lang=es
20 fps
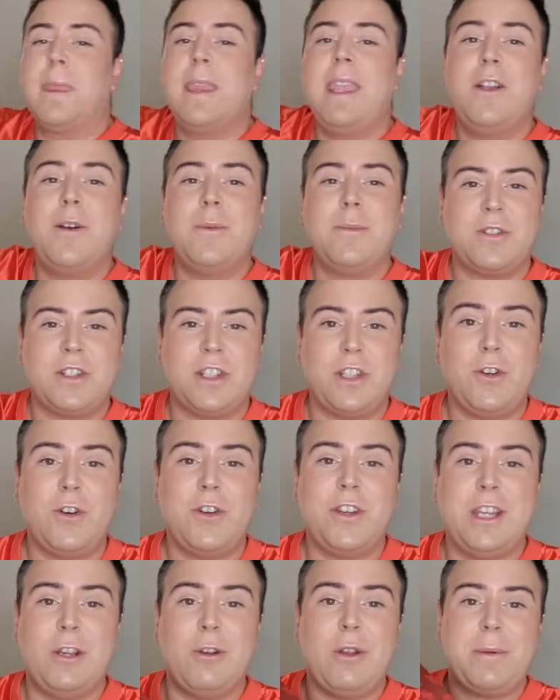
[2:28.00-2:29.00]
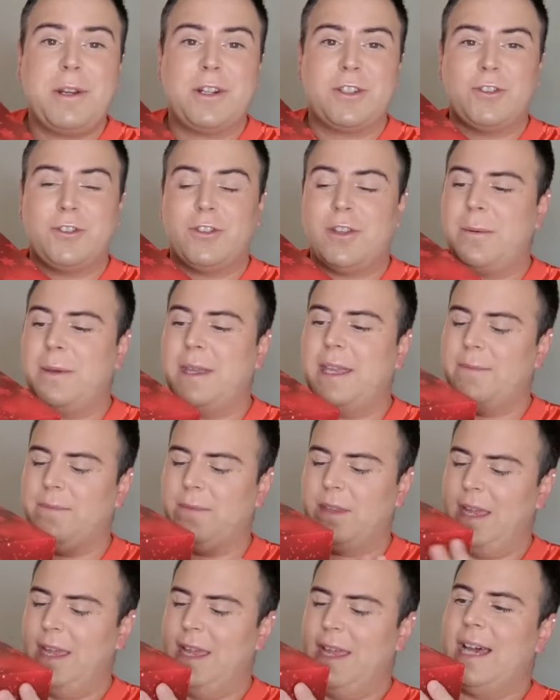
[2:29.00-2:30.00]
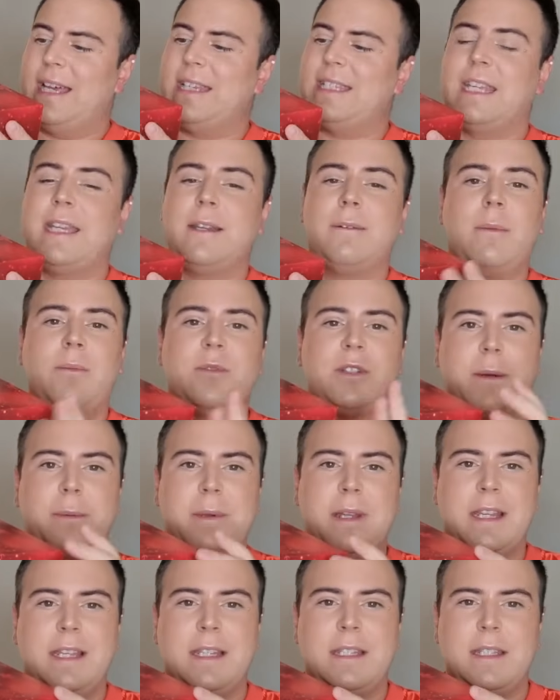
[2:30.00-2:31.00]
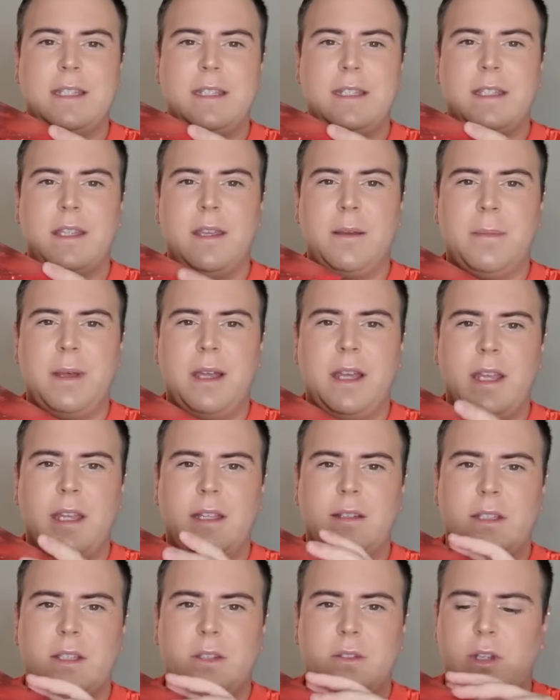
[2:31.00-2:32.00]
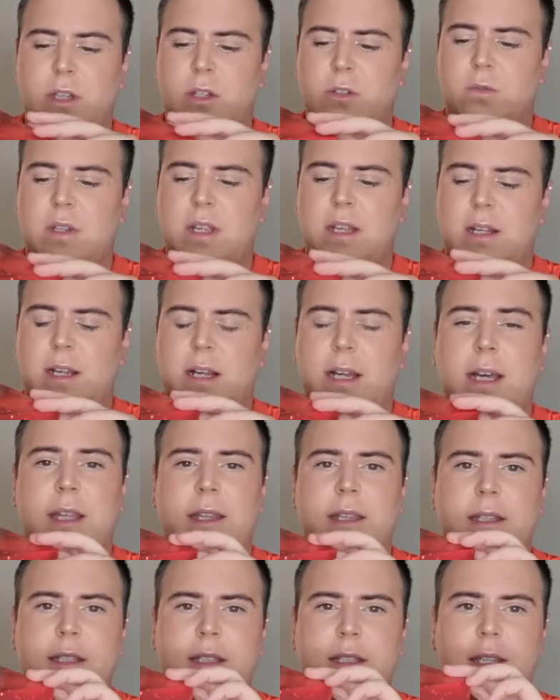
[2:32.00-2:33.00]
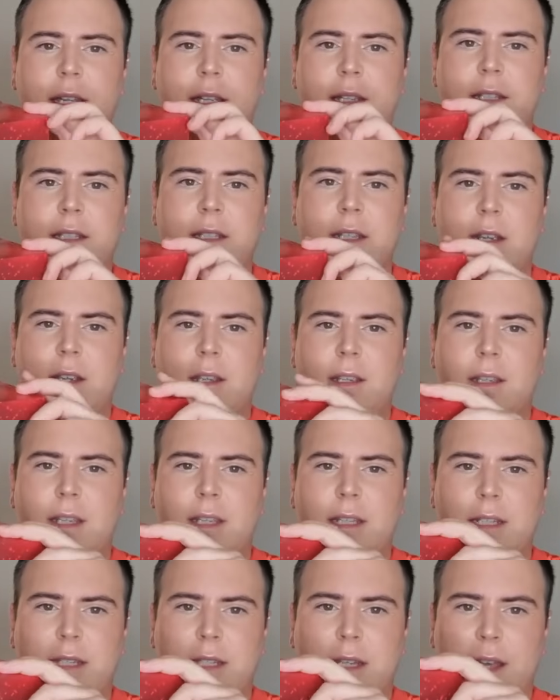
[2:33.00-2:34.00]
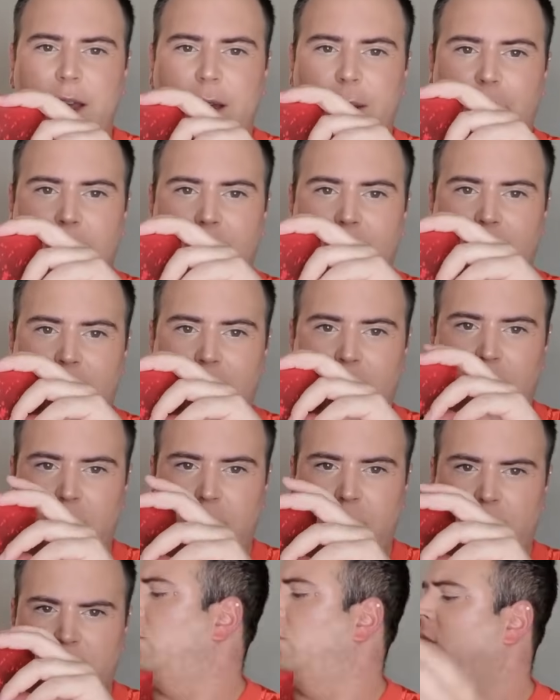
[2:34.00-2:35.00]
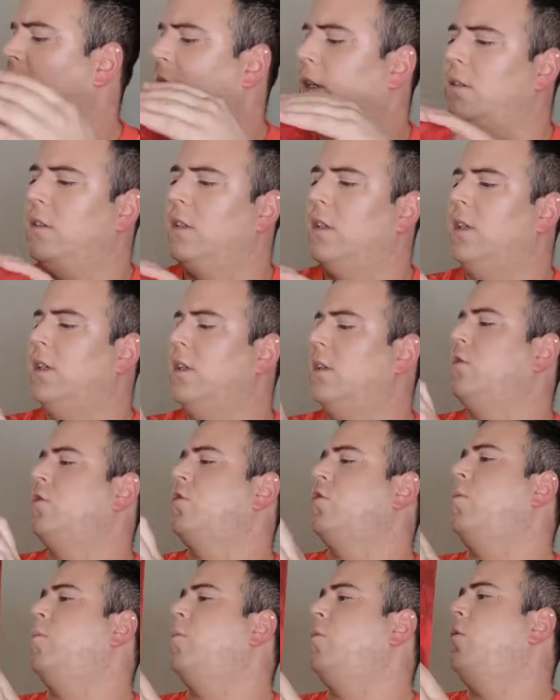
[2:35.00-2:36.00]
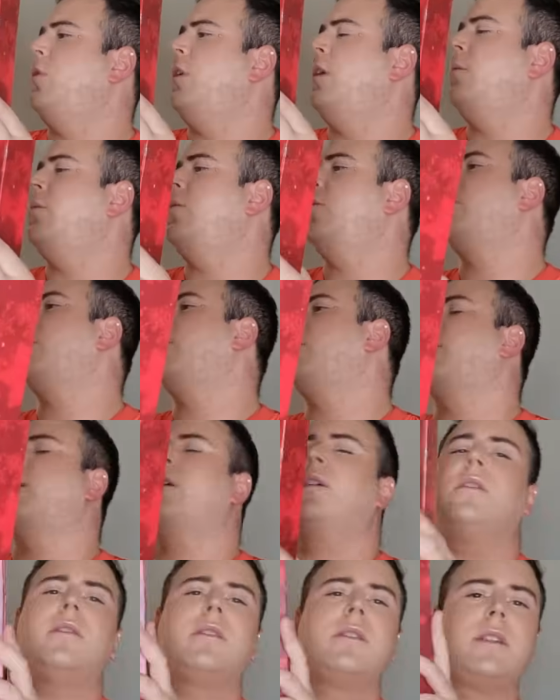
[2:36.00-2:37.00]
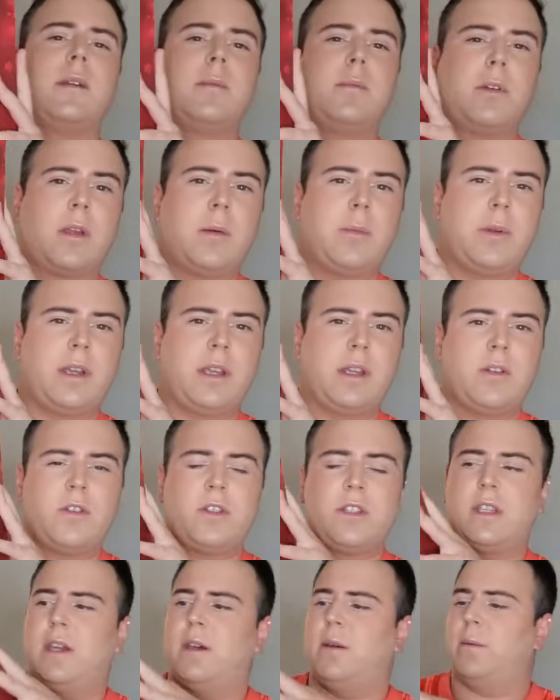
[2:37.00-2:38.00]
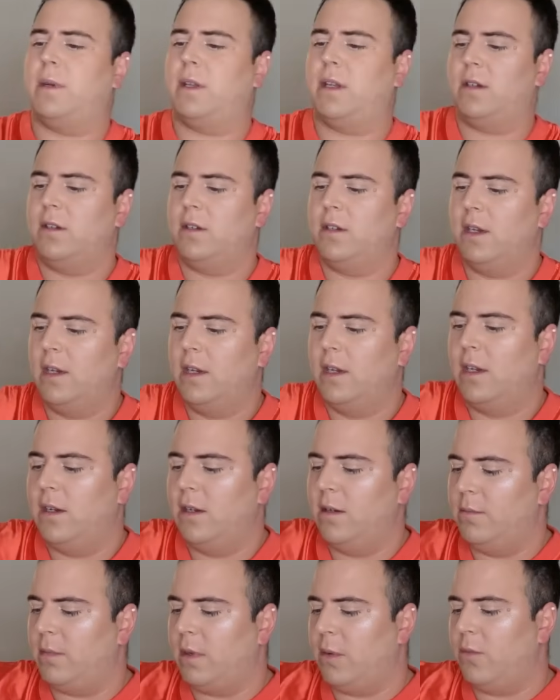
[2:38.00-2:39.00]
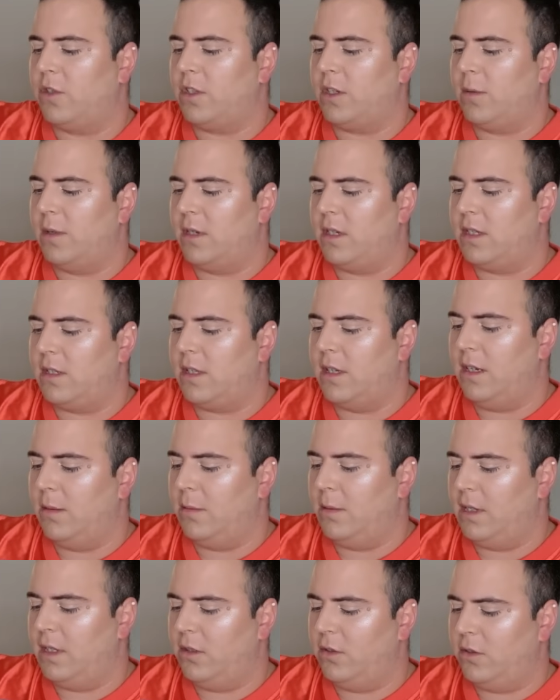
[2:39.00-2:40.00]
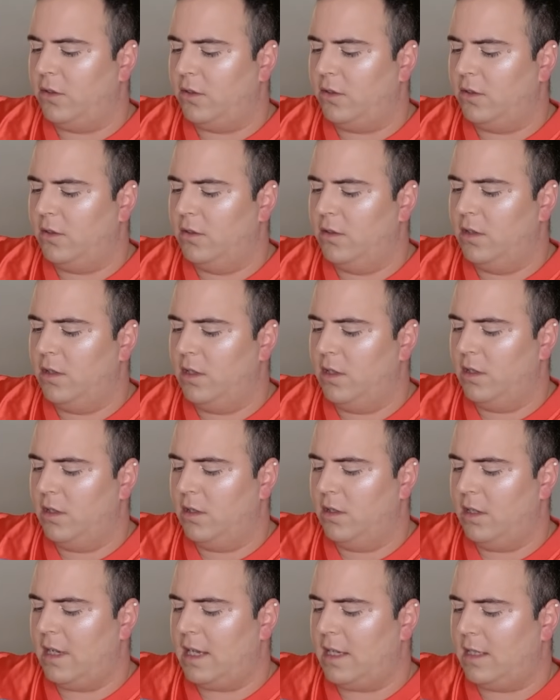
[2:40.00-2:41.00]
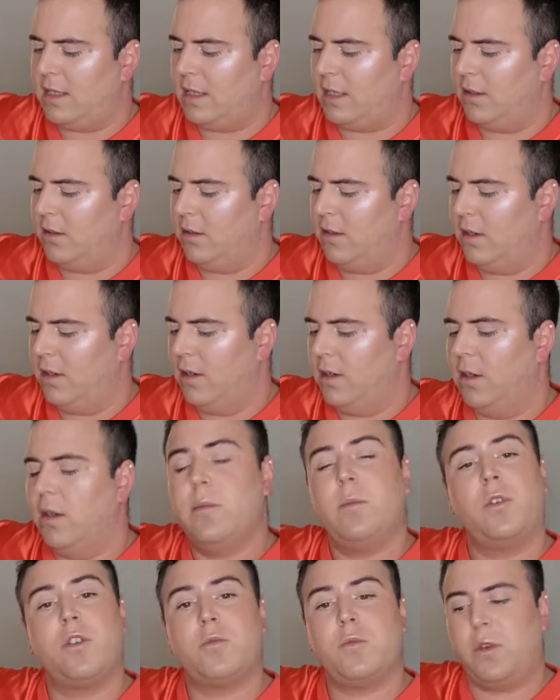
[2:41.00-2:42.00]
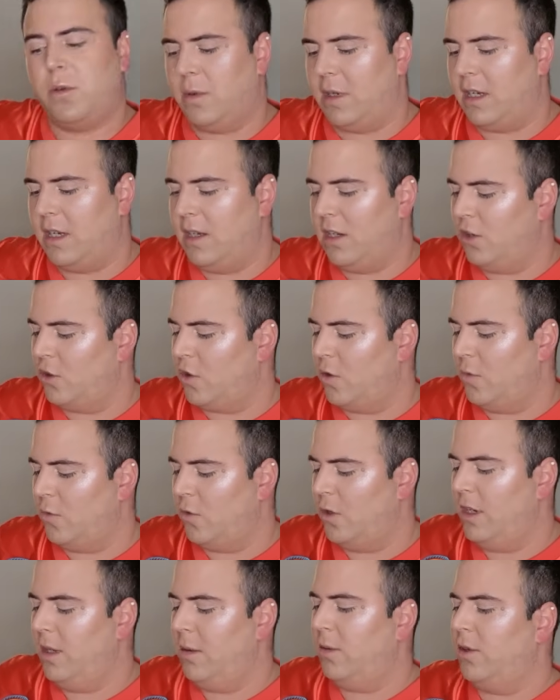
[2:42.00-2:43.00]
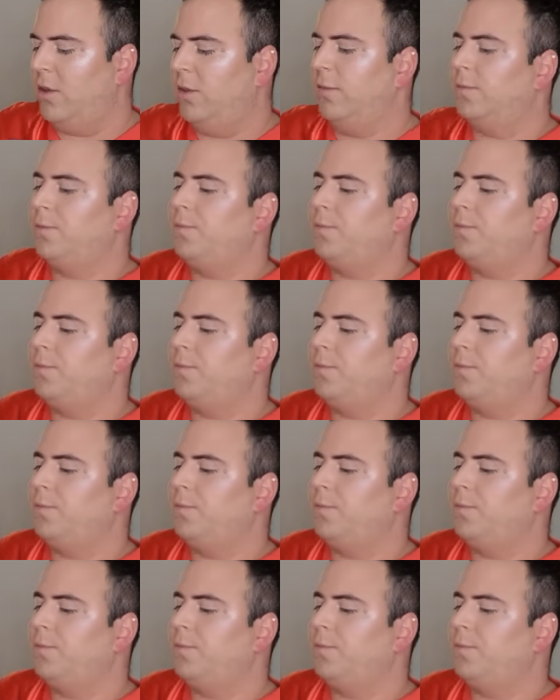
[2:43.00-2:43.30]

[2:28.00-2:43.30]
Y como os digo, ni lo ha abierto todavía, así que vamos a ver el sistema. Entiendo que es una caja de estas que se abre... Ah, como un libro quizá. Sí, porque por aquí no se abre. Vamos a ver este librito. Ah, sí, pues muy bien, es como un libro,